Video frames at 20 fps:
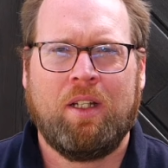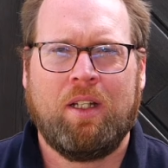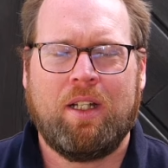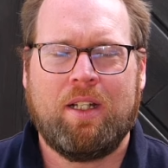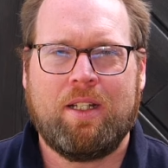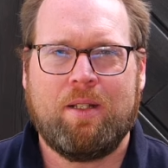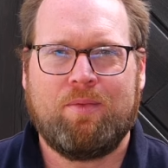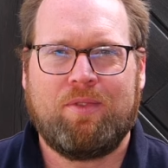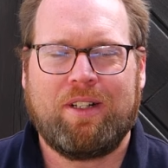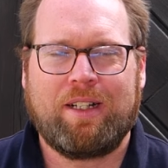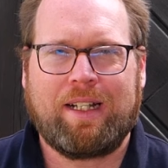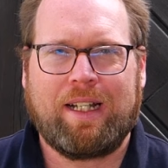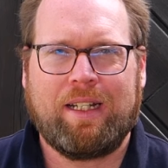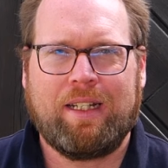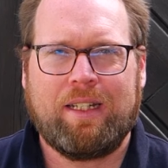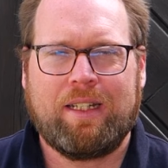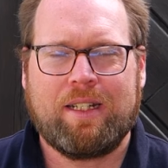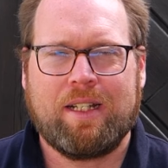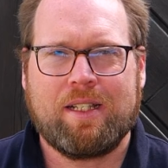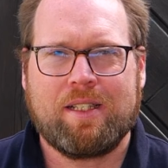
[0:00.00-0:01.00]
In dem Fall
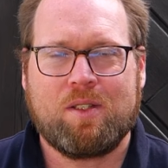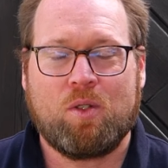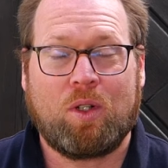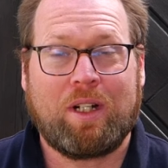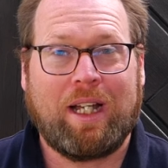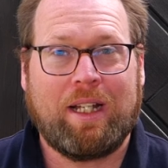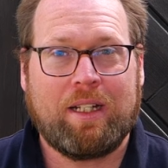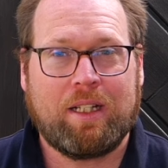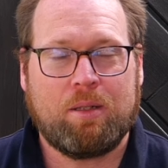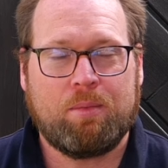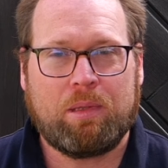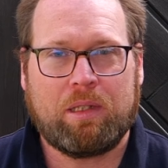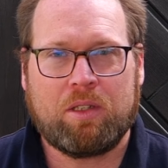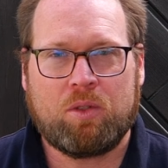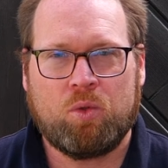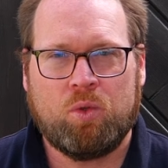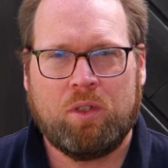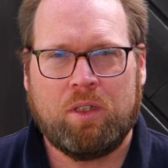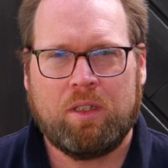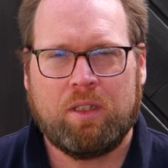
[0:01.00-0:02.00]
kann ich das, noch keine
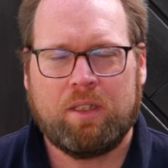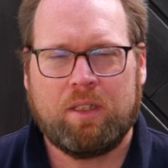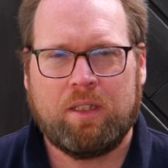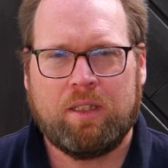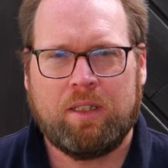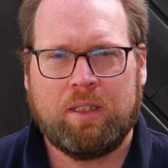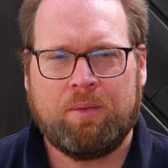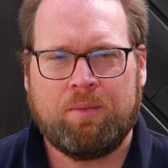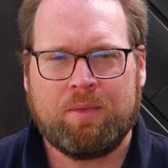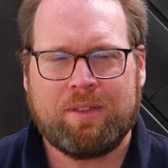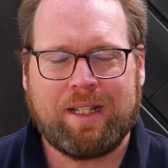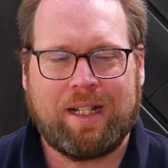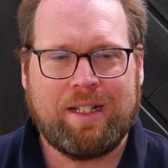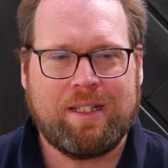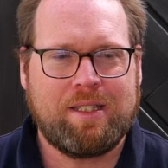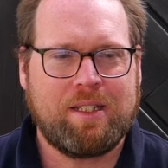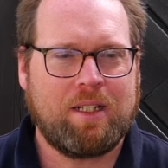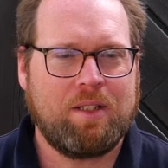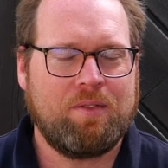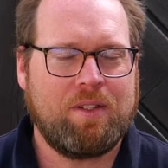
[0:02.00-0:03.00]
Reparatur. Ähm, das
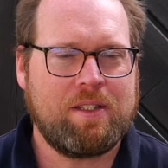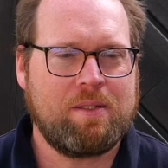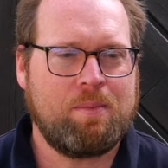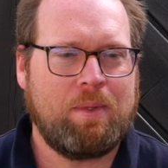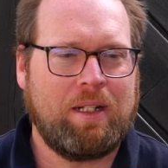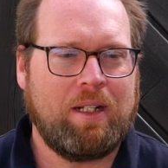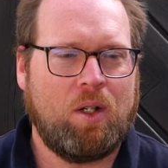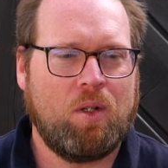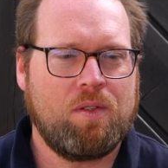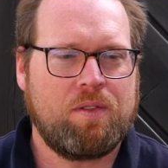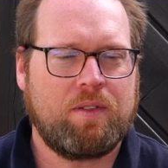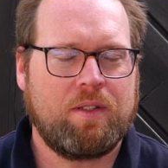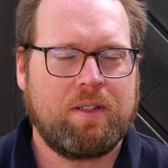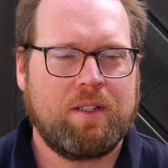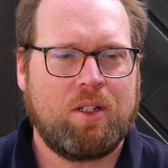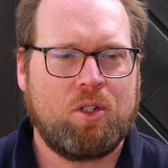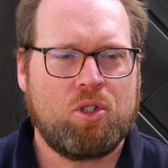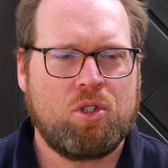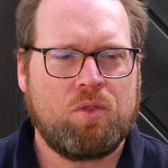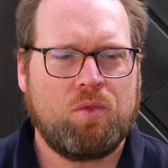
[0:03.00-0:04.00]
Einzige, was mal
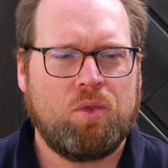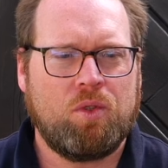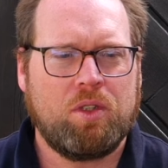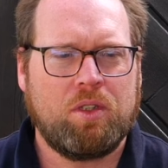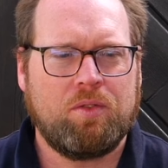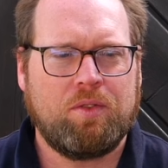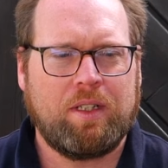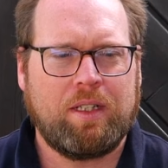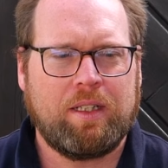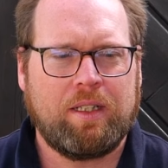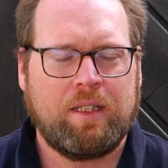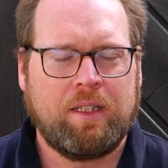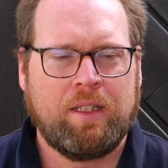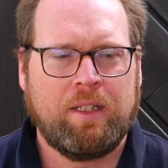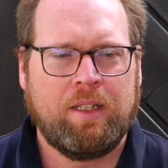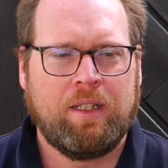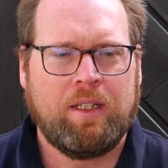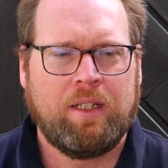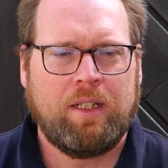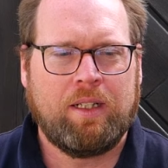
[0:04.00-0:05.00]
ausgetauscht wurde, war
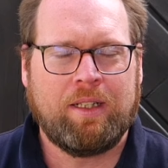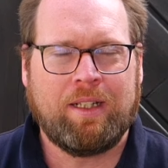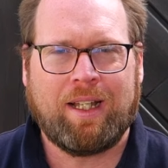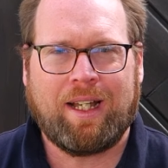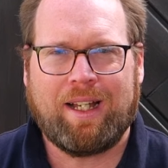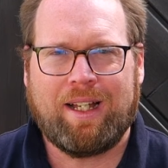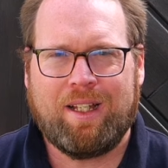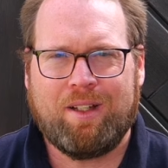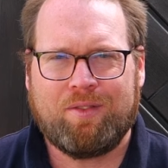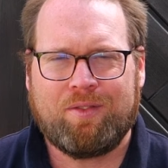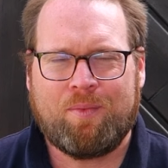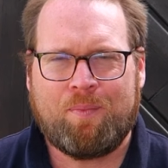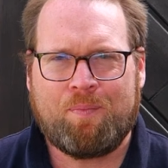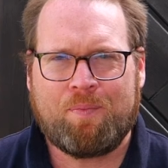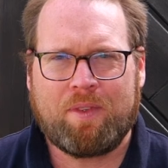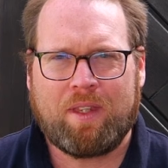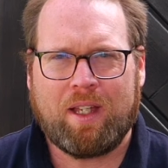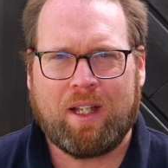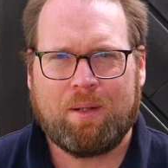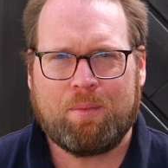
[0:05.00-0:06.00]
ein
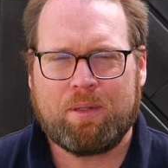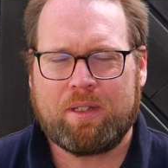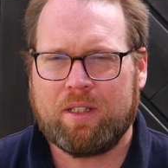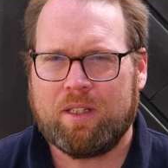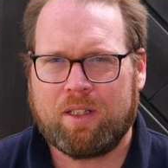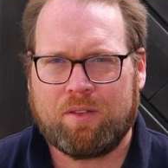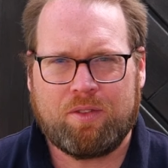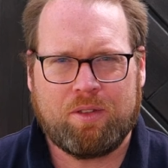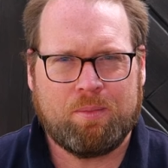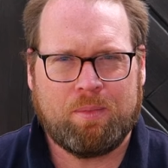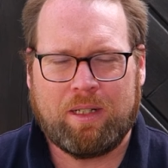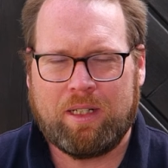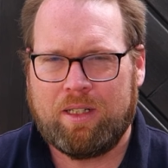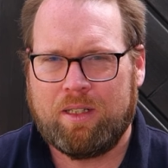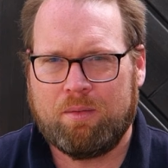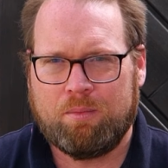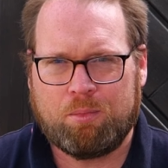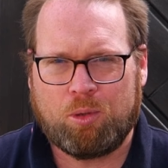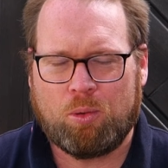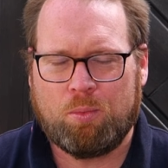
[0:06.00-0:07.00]
Reifen. Da habe ich irgendwie
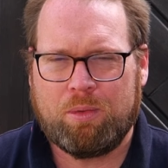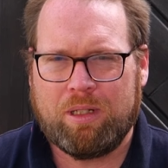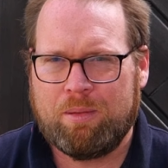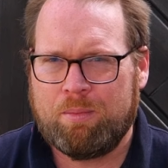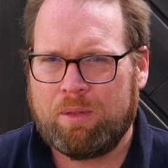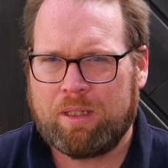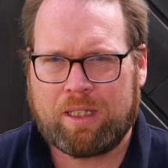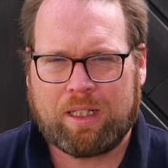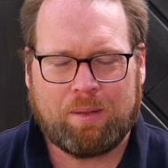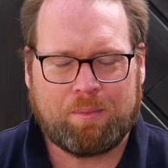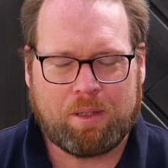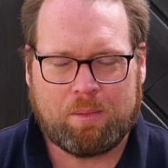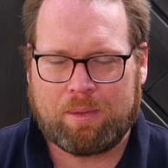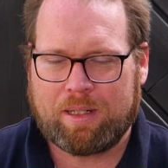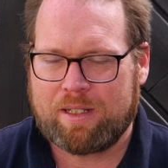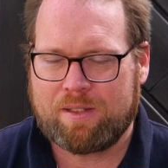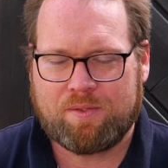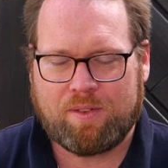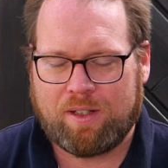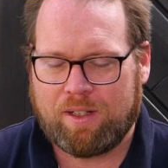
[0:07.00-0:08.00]
mal ein Problem mit gehabt, aber
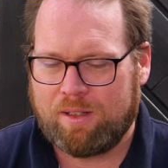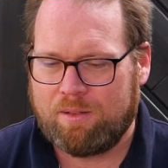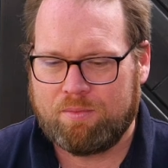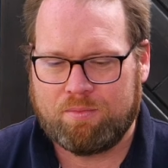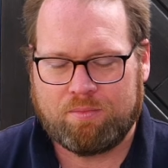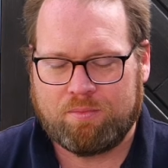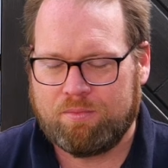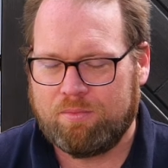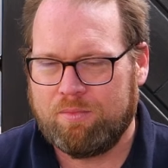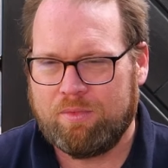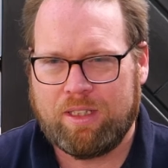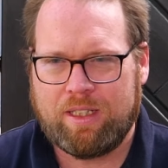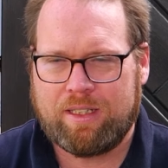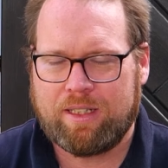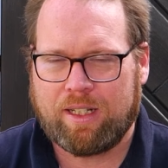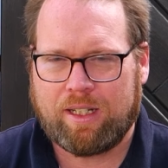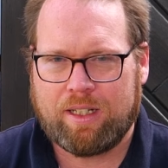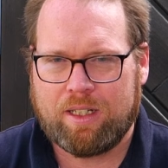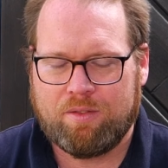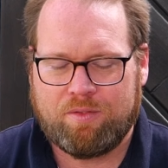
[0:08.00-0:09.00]
das war
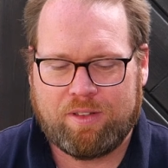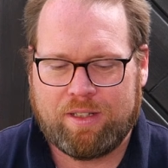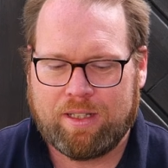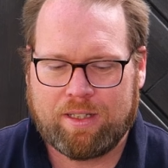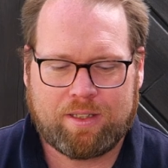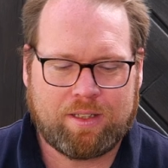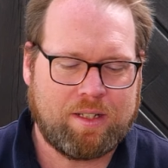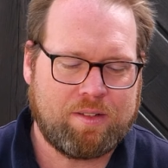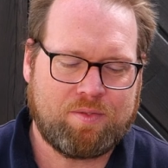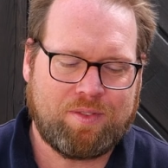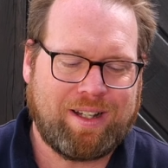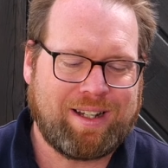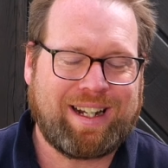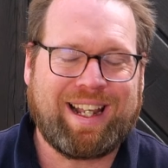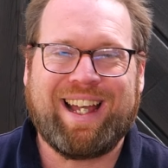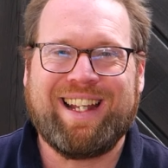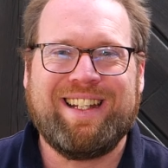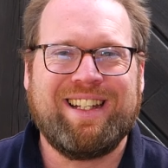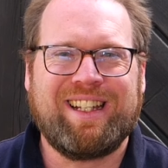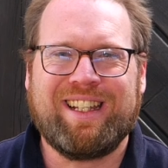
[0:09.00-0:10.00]
nicht der Rede wert. Das war
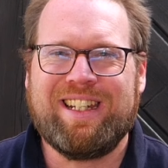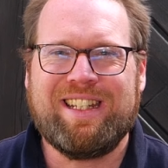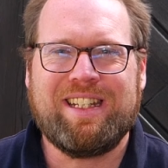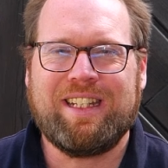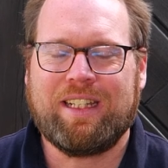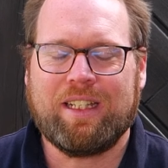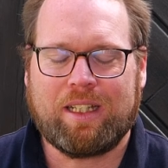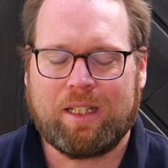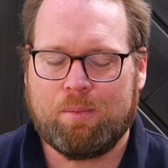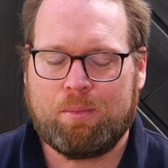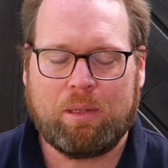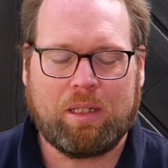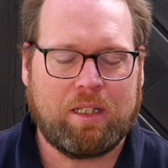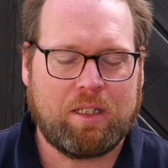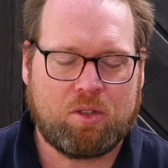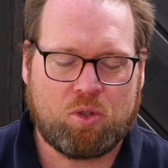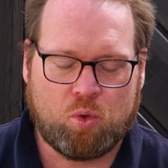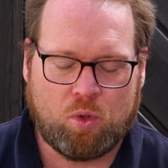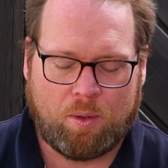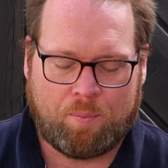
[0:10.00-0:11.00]
keine richtige
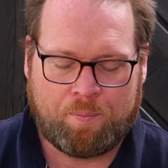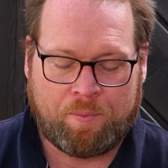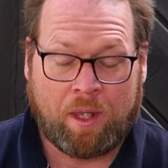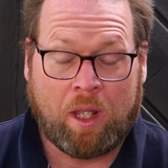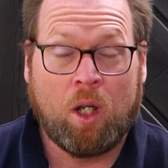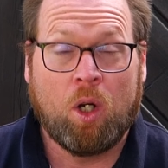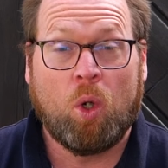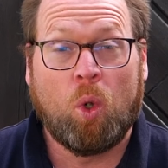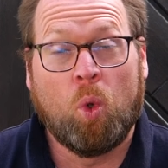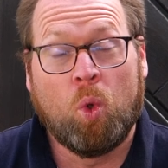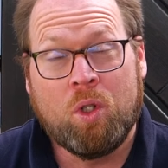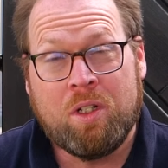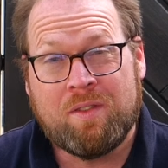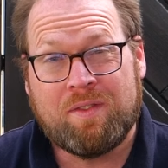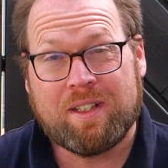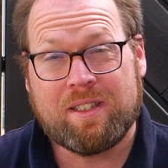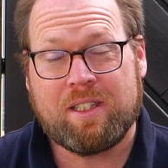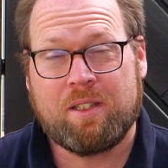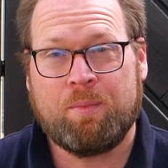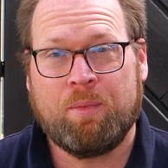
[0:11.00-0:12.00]
Reparatur.
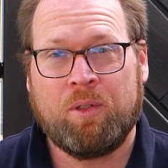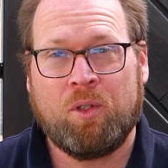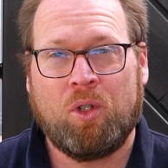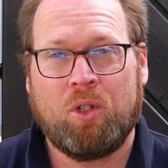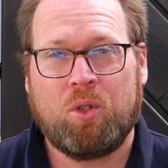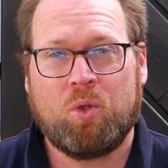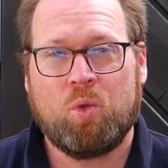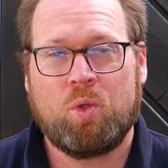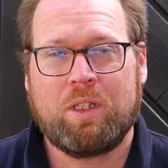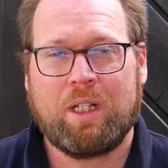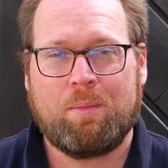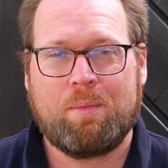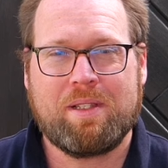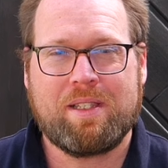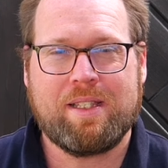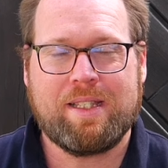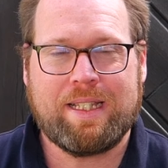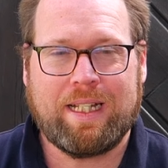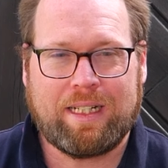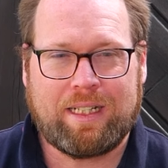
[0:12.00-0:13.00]
Und was ich mir neu geholt habe,
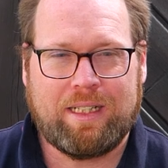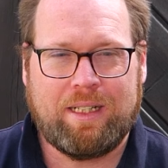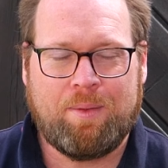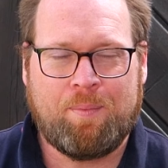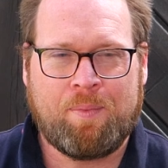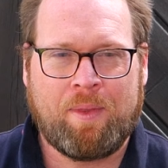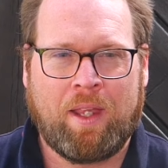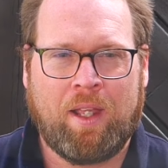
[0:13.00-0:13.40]
ist ein Sattel.